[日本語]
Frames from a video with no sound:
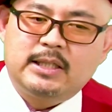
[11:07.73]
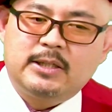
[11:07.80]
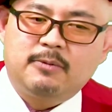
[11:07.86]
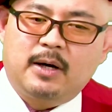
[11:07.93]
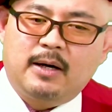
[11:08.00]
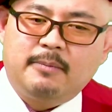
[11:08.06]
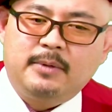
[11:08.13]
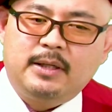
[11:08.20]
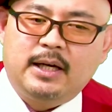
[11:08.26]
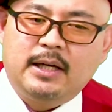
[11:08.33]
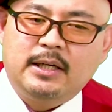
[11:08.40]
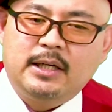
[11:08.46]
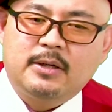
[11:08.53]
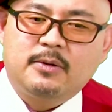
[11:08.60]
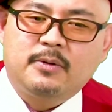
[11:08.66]
じは見え
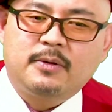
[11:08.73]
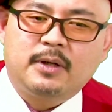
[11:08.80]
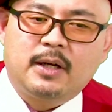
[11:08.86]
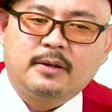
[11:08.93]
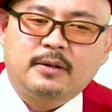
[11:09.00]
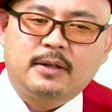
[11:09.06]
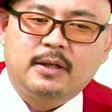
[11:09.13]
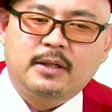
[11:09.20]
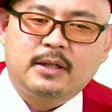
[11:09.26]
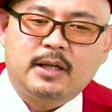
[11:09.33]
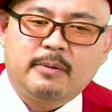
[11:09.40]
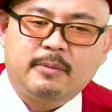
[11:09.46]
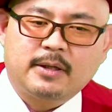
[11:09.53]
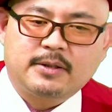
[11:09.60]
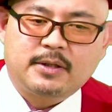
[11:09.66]
にくくなってき
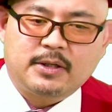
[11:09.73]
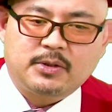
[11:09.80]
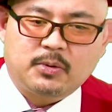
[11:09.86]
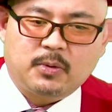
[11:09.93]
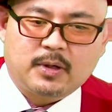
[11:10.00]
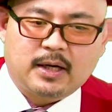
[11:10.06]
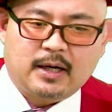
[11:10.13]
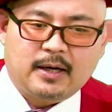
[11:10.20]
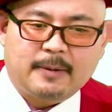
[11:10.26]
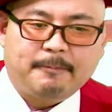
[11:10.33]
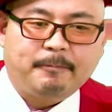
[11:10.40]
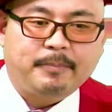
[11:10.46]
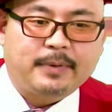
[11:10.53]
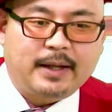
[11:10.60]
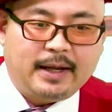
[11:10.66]
てますでしょうか
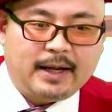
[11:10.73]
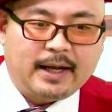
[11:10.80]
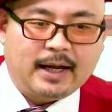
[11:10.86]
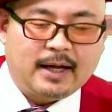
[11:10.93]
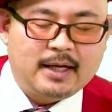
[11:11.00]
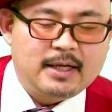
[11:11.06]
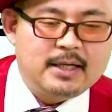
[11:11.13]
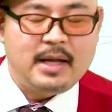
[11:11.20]
ね。